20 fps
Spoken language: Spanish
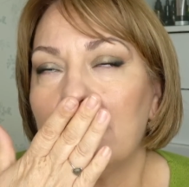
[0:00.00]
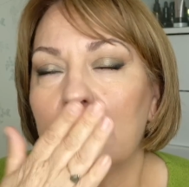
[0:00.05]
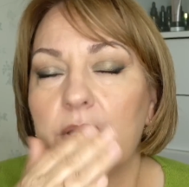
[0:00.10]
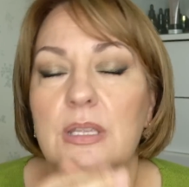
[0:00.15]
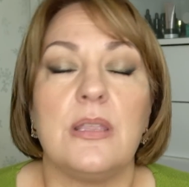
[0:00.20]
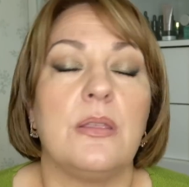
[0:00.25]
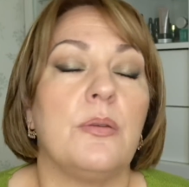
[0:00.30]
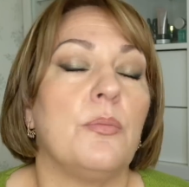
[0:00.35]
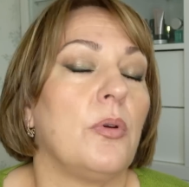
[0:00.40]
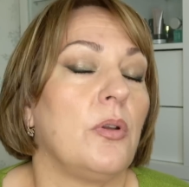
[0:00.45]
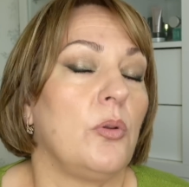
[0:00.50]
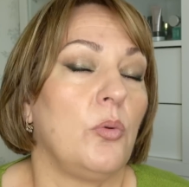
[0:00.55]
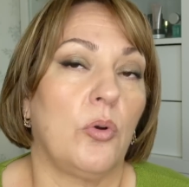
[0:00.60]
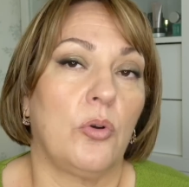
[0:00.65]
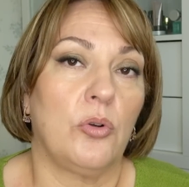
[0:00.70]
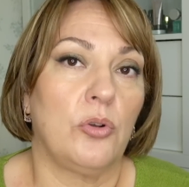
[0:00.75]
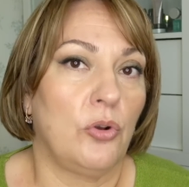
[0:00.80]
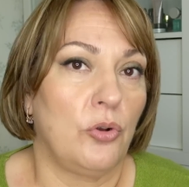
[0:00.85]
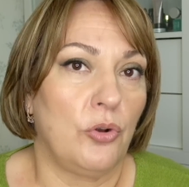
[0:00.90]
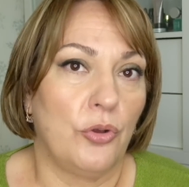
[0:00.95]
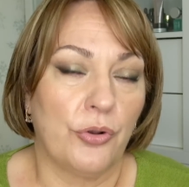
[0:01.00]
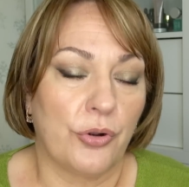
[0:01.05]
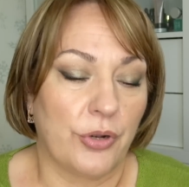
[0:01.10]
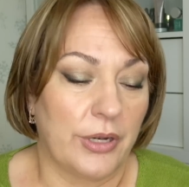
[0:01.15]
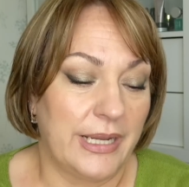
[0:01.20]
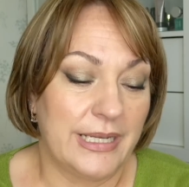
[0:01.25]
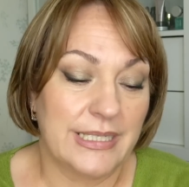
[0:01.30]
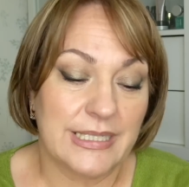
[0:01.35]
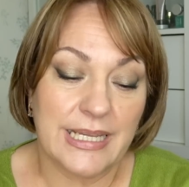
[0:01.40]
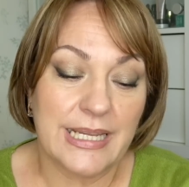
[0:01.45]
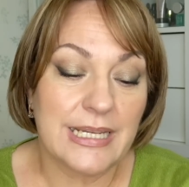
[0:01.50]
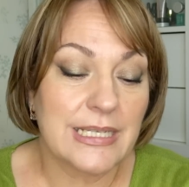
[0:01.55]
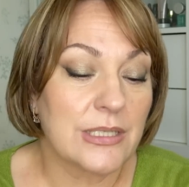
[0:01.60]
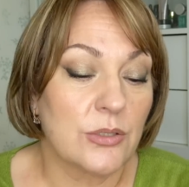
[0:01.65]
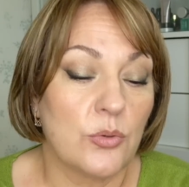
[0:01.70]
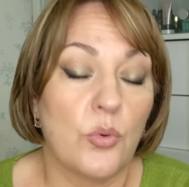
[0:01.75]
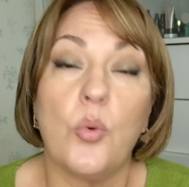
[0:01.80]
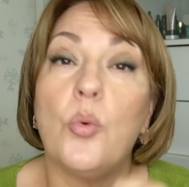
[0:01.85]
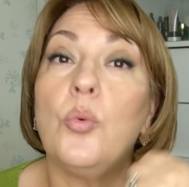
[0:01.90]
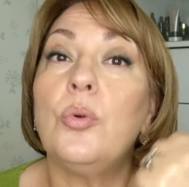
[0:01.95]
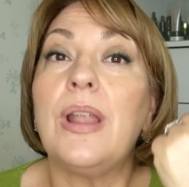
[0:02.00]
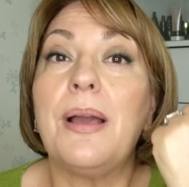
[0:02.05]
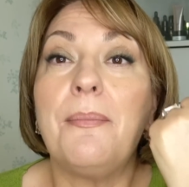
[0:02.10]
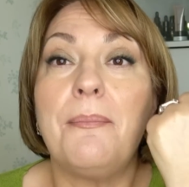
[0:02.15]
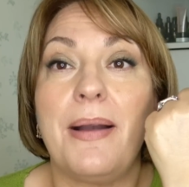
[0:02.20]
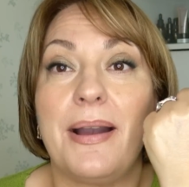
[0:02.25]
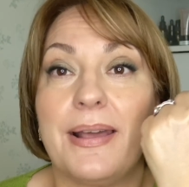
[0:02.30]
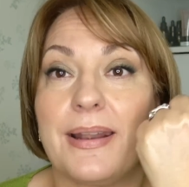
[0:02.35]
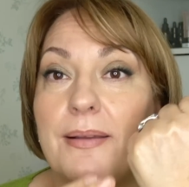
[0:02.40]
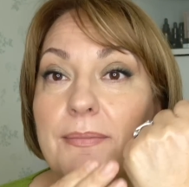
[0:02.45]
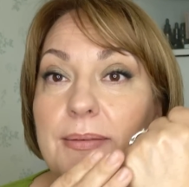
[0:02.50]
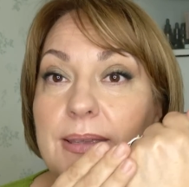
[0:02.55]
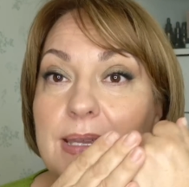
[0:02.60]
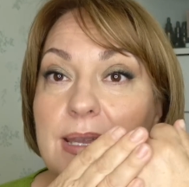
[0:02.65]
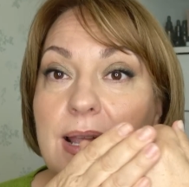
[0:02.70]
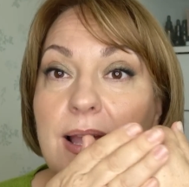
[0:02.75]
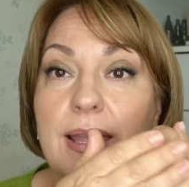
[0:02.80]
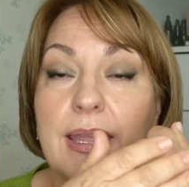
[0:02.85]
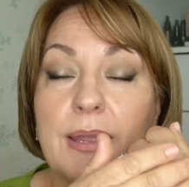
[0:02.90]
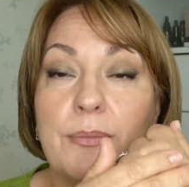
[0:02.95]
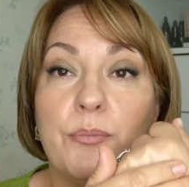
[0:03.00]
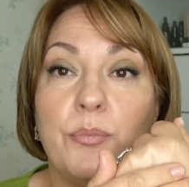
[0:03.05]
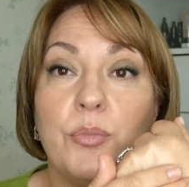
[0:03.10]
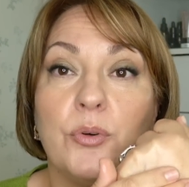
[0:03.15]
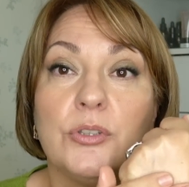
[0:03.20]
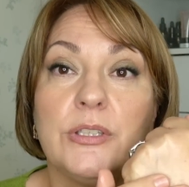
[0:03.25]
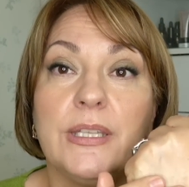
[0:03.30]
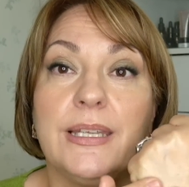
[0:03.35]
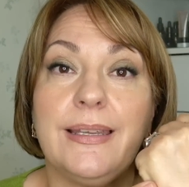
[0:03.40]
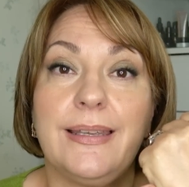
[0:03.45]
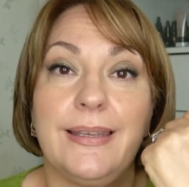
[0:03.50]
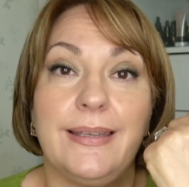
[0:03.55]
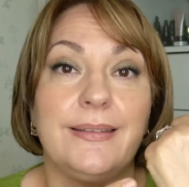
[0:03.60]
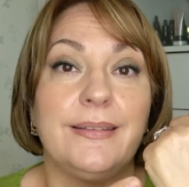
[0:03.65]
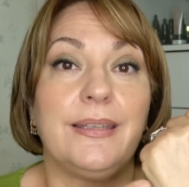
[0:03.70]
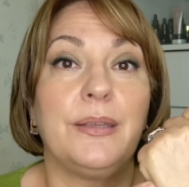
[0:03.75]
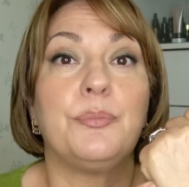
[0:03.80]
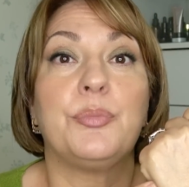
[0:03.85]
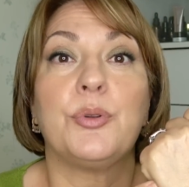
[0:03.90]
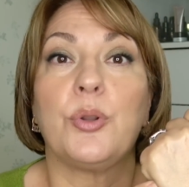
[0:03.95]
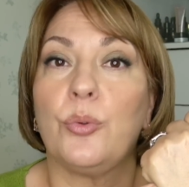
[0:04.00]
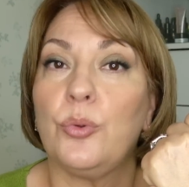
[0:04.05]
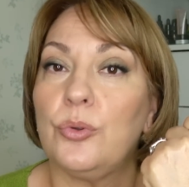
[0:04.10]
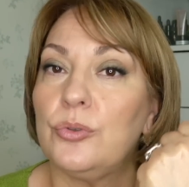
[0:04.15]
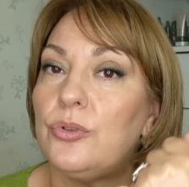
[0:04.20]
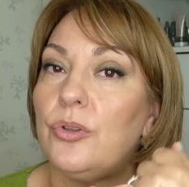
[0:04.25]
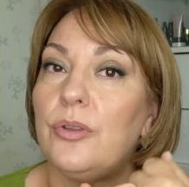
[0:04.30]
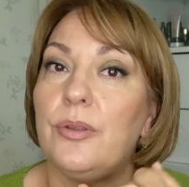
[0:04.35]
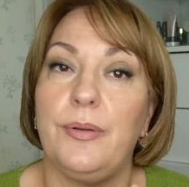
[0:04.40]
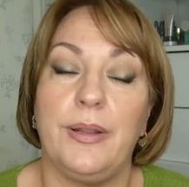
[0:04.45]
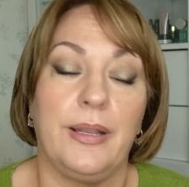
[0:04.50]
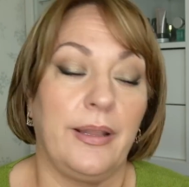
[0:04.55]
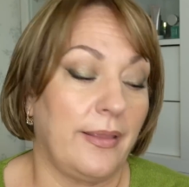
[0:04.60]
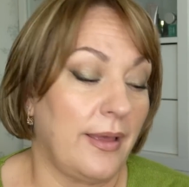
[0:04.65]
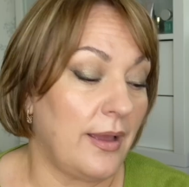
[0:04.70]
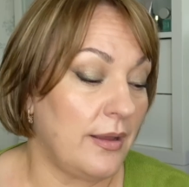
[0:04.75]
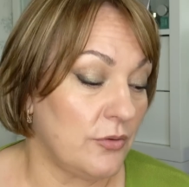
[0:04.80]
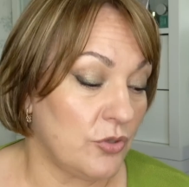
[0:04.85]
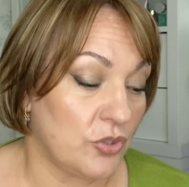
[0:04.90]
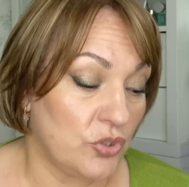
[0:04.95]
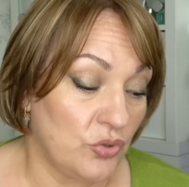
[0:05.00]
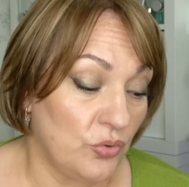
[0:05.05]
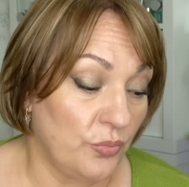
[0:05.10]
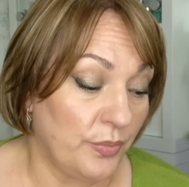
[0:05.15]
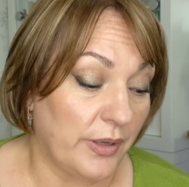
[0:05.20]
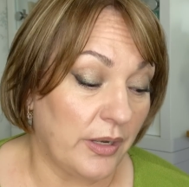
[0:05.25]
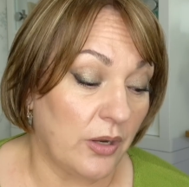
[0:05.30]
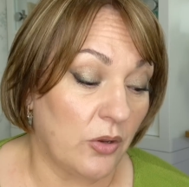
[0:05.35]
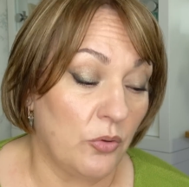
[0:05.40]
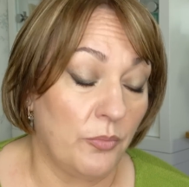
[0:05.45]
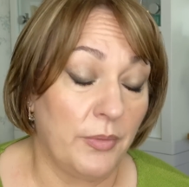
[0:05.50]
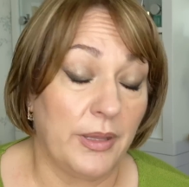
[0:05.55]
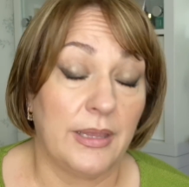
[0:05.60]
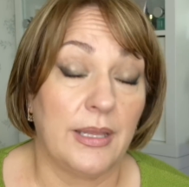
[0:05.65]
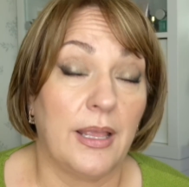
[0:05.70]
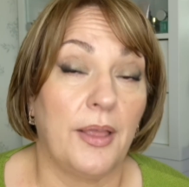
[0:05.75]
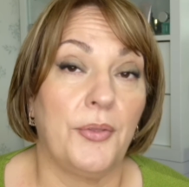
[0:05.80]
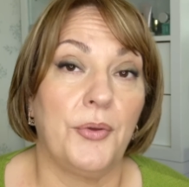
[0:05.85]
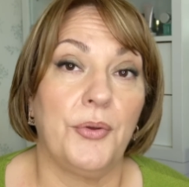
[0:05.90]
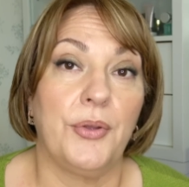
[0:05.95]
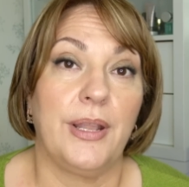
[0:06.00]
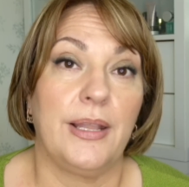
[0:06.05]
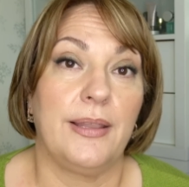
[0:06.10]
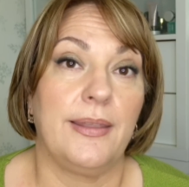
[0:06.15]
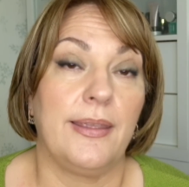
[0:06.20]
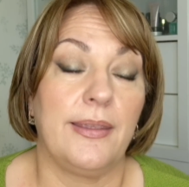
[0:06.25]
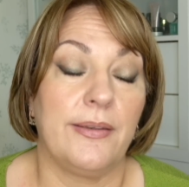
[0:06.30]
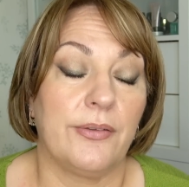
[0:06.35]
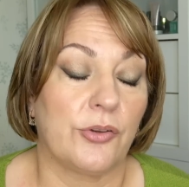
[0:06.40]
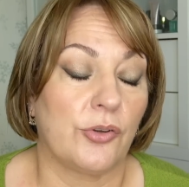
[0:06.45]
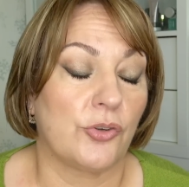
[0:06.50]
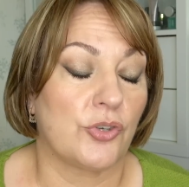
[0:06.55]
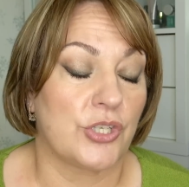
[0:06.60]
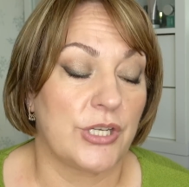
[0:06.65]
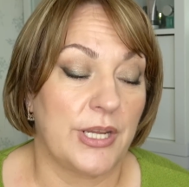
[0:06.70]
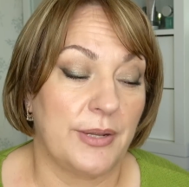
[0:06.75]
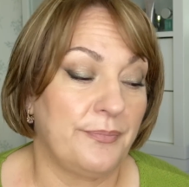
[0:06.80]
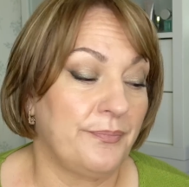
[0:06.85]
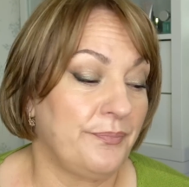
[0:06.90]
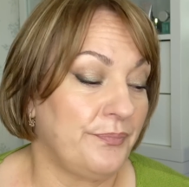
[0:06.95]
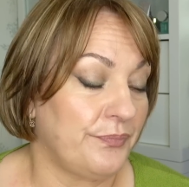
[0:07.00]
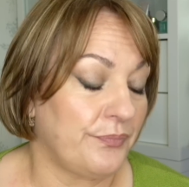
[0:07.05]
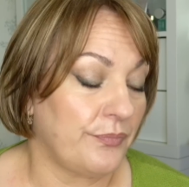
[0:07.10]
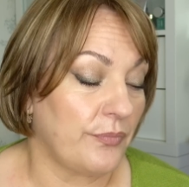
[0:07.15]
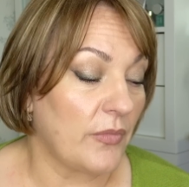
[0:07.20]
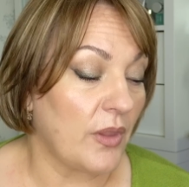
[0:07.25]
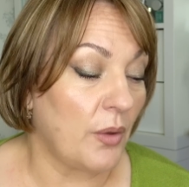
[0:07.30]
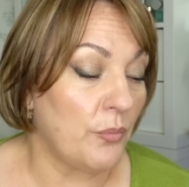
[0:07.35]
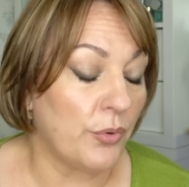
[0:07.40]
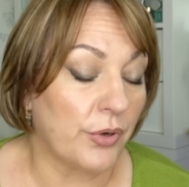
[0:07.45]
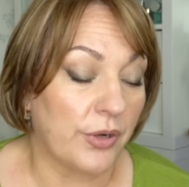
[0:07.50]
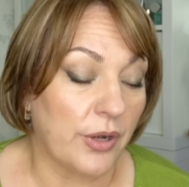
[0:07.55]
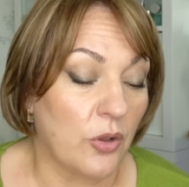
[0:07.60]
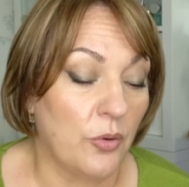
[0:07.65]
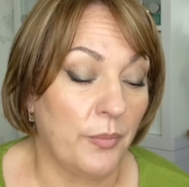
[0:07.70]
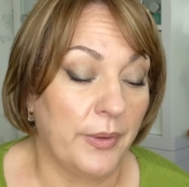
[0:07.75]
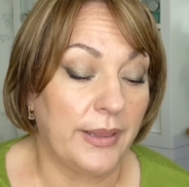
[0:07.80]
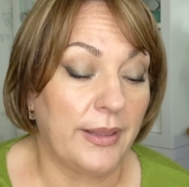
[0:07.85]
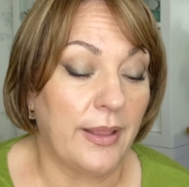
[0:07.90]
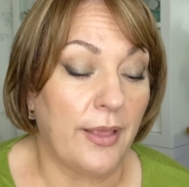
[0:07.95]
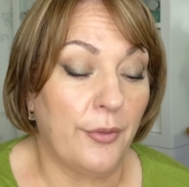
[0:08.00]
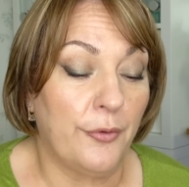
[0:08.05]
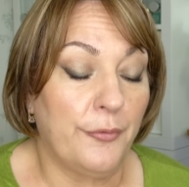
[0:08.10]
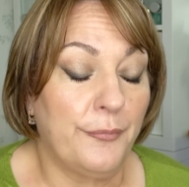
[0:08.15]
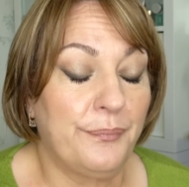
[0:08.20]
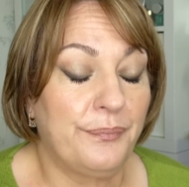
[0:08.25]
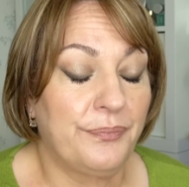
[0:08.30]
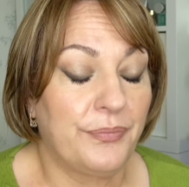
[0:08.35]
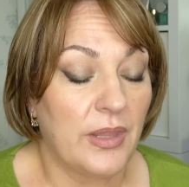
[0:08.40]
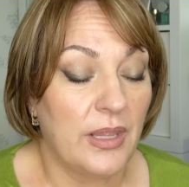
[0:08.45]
y luego el olor. Es que es una maravilla en bote este producto de verdad, súper recomendado, el de Yves Rocher. Muy recomendado.